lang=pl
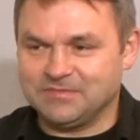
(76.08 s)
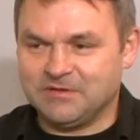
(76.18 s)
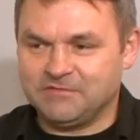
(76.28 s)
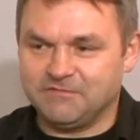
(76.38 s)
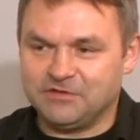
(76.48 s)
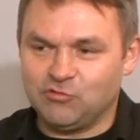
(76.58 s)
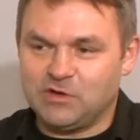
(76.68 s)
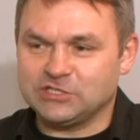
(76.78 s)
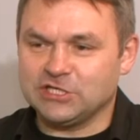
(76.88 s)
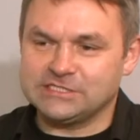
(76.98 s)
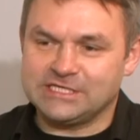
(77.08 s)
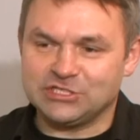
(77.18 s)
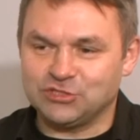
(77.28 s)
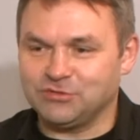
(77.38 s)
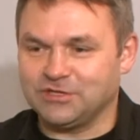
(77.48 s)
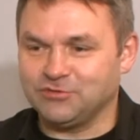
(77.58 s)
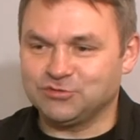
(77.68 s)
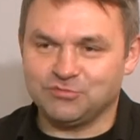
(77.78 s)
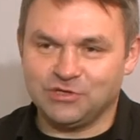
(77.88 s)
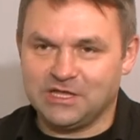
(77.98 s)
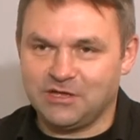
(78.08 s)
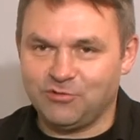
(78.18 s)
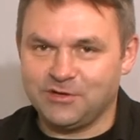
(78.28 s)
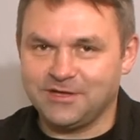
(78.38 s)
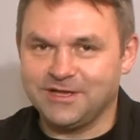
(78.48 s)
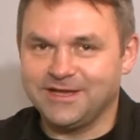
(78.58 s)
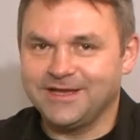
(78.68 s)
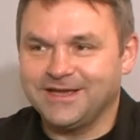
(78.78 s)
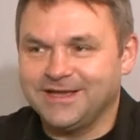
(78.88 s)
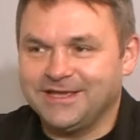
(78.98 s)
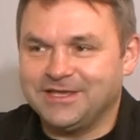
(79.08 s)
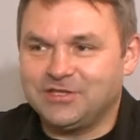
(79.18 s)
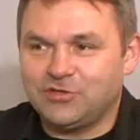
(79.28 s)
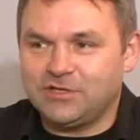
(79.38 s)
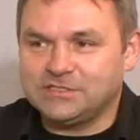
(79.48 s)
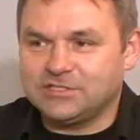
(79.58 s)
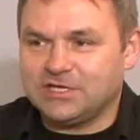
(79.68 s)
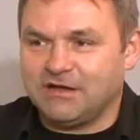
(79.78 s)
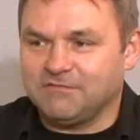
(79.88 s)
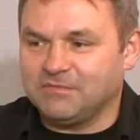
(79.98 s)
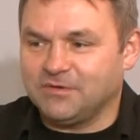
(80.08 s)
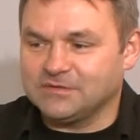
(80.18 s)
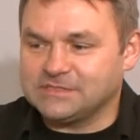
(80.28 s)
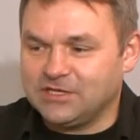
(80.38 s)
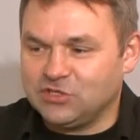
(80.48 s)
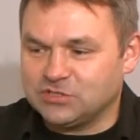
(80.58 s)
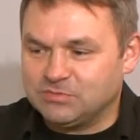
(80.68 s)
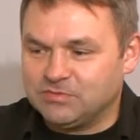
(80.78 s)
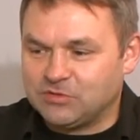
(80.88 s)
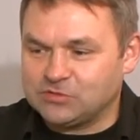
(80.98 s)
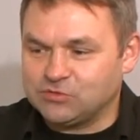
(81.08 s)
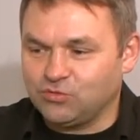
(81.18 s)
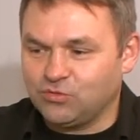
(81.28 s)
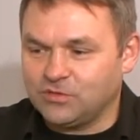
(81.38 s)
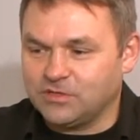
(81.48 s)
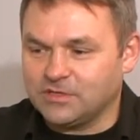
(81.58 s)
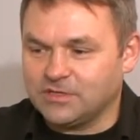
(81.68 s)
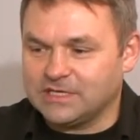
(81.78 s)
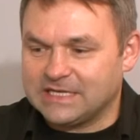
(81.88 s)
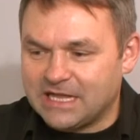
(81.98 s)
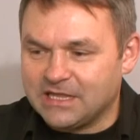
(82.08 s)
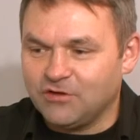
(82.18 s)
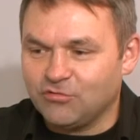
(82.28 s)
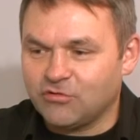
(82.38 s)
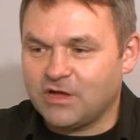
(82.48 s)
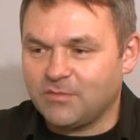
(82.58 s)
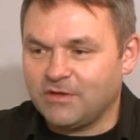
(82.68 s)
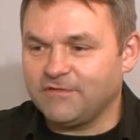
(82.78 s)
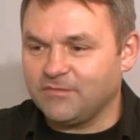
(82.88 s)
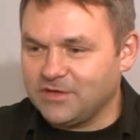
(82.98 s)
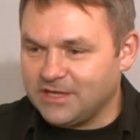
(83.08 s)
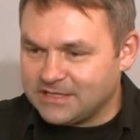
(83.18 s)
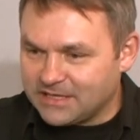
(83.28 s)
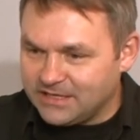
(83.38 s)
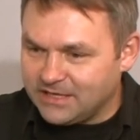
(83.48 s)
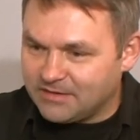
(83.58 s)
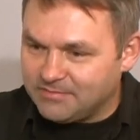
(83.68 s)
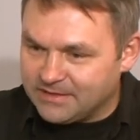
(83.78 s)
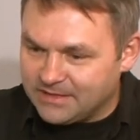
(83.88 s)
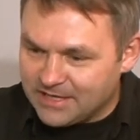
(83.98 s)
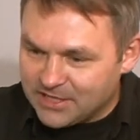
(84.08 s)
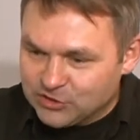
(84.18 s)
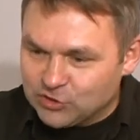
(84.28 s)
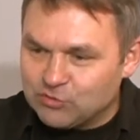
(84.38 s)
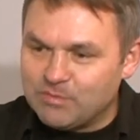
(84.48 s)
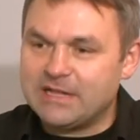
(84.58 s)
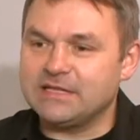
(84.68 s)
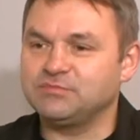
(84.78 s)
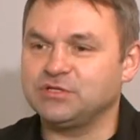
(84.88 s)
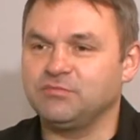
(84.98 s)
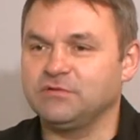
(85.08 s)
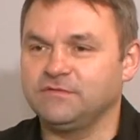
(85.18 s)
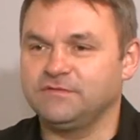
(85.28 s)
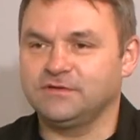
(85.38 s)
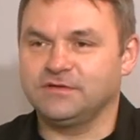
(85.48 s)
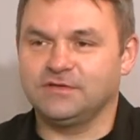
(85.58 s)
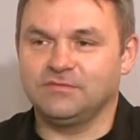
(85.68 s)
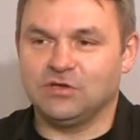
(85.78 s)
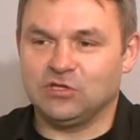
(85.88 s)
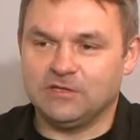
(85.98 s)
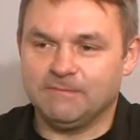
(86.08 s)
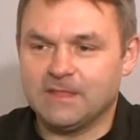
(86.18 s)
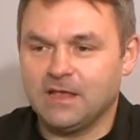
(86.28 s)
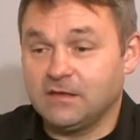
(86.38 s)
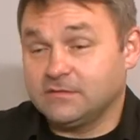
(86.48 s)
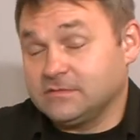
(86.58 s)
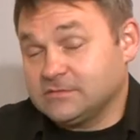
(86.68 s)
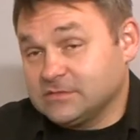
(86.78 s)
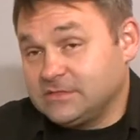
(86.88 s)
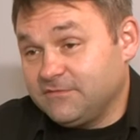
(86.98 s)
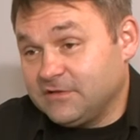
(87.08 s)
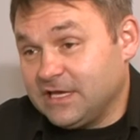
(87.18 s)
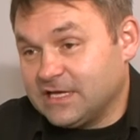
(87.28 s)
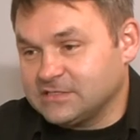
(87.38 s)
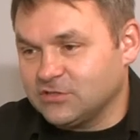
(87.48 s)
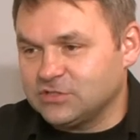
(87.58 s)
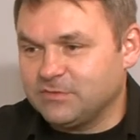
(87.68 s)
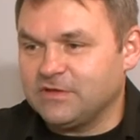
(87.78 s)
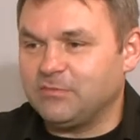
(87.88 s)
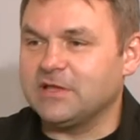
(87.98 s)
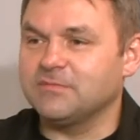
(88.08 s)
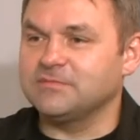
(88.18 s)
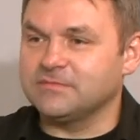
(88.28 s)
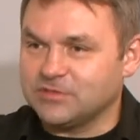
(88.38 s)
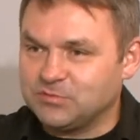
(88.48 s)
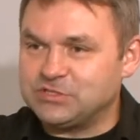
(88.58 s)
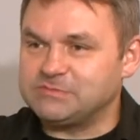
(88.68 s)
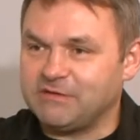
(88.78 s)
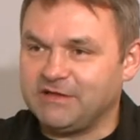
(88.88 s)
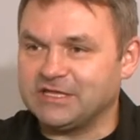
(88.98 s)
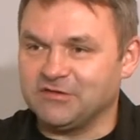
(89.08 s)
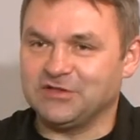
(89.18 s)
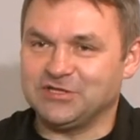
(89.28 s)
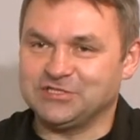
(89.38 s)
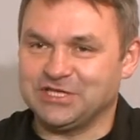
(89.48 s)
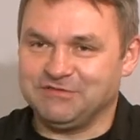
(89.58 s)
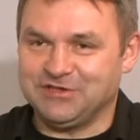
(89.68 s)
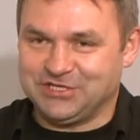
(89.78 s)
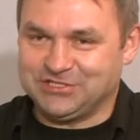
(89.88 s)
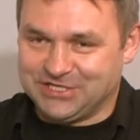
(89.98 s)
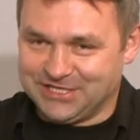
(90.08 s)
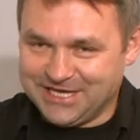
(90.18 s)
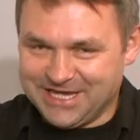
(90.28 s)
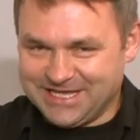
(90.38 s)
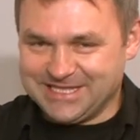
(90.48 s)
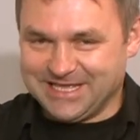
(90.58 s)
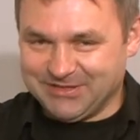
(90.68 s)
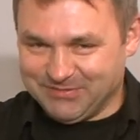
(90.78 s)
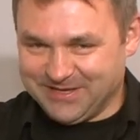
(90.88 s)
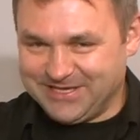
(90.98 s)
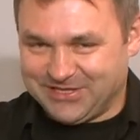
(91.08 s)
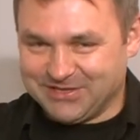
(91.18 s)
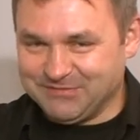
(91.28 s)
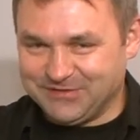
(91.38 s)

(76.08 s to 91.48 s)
pewne wytłumaczenie zdarzeń, które już minęły, i to jest ciekawe, bo zdaje się, że po prostu y, granie uruchamia we mnie taki jakby normalny przepływ y, myśli. W związku z tym wynika stąd, że pewnie powinien być przyspawany do wiolonczeli 24 na dobę, 7